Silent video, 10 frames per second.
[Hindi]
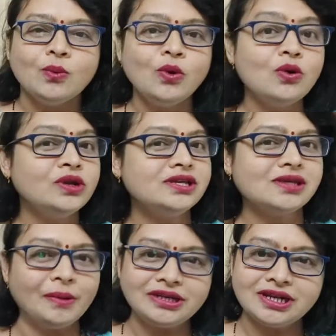वो उन्हें
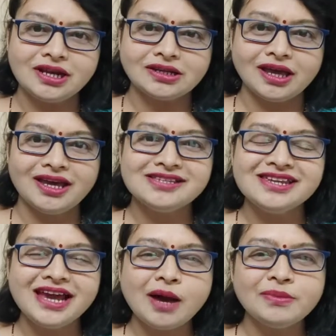समझने लगता है
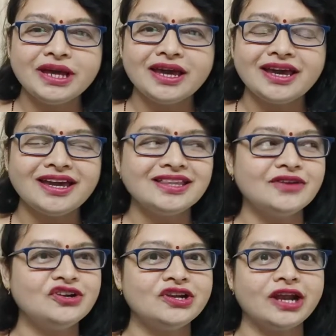इसलिए आप देखेंगे कि
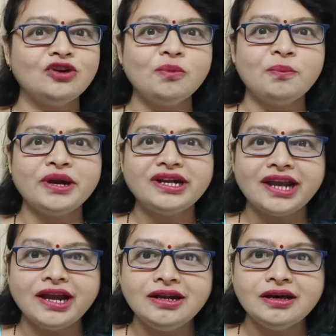दे विल टेन टू
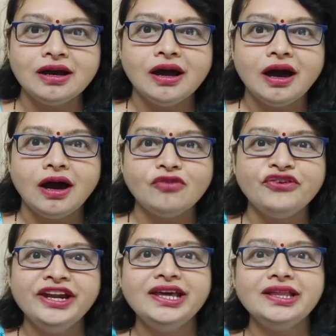प्रिटेंड
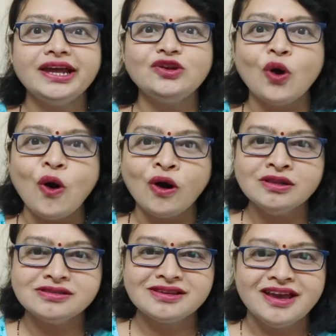फीडिंग दे
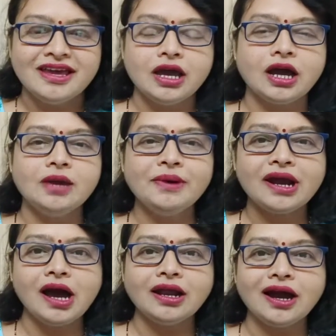डॉल्स या कई
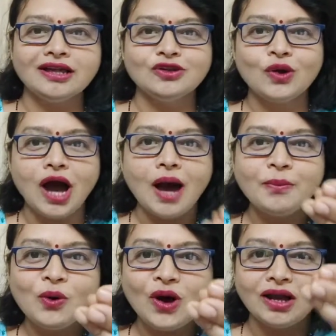बार खाना खाते हो
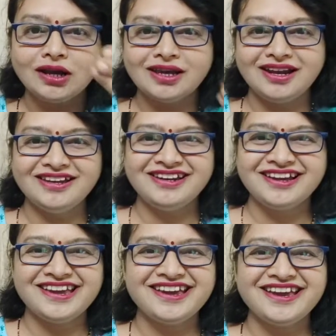आपको खाना खिलाने
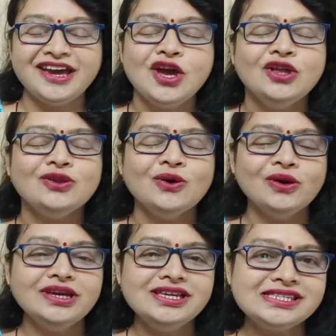लगेंगे तो
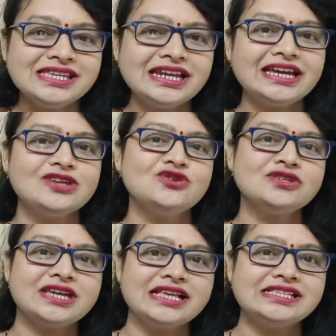इस तरह के जो
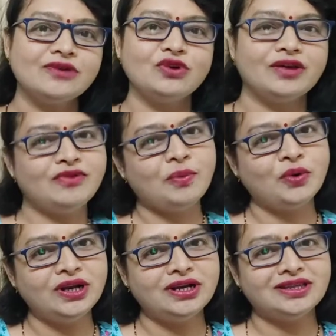स्किल्स है वो डेवलप
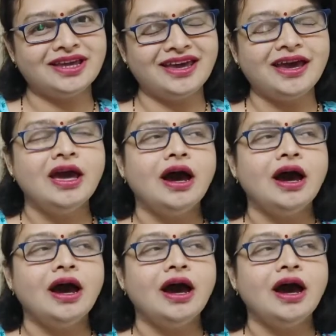होने लगते हैं